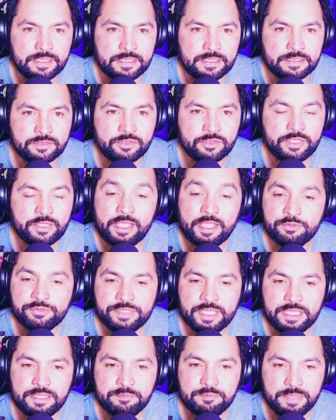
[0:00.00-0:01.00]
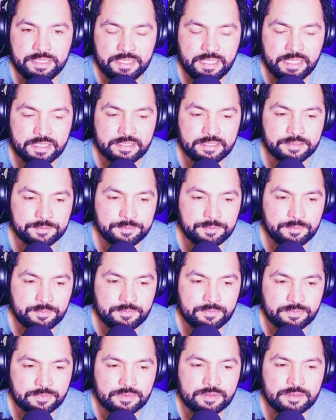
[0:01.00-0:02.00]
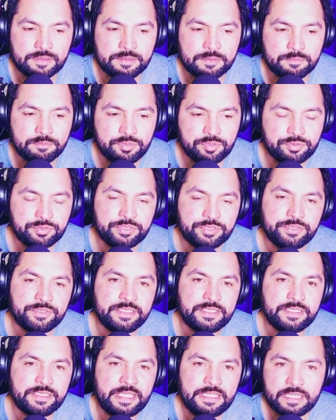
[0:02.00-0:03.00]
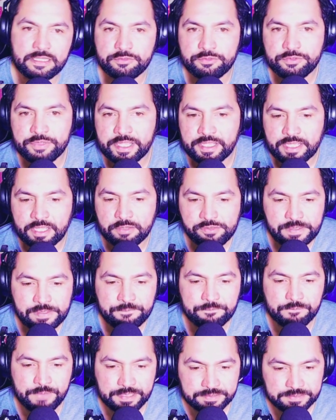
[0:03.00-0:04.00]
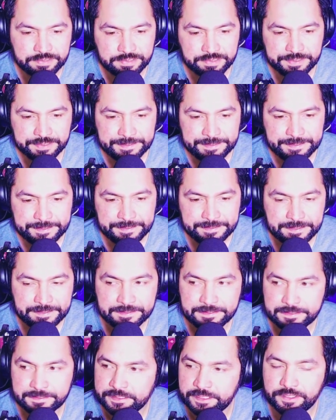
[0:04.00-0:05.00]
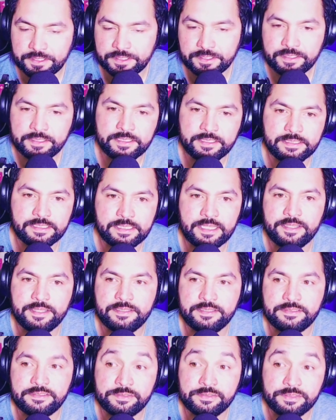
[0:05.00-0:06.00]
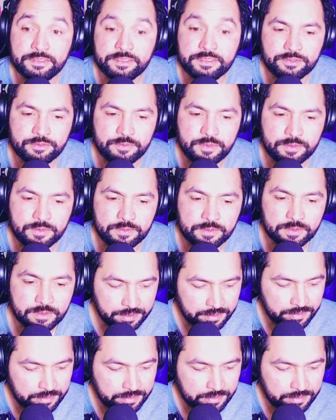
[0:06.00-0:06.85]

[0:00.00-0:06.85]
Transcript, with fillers: son las causas inmediatas. Pero creo que hay algunas causas básicas que están detrás de la decisión que ha tomado